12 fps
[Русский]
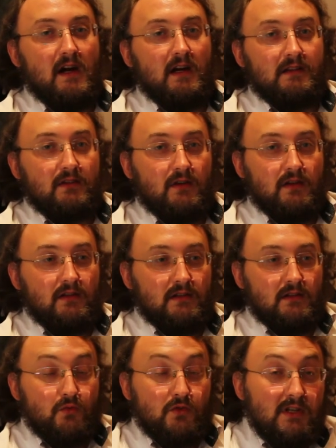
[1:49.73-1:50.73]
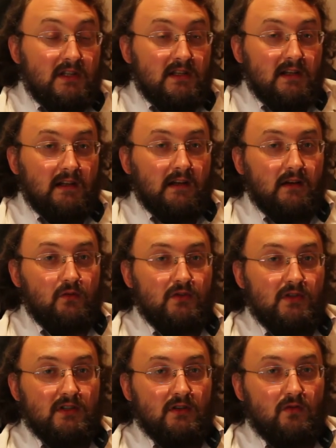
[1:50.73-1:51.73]
от э, учителя к
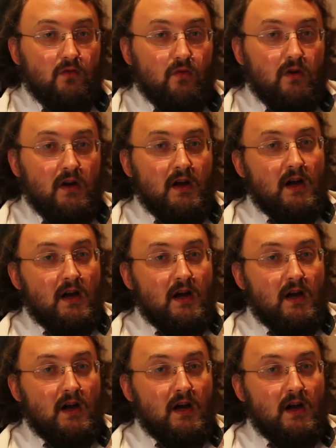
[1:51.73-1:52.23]
ученику,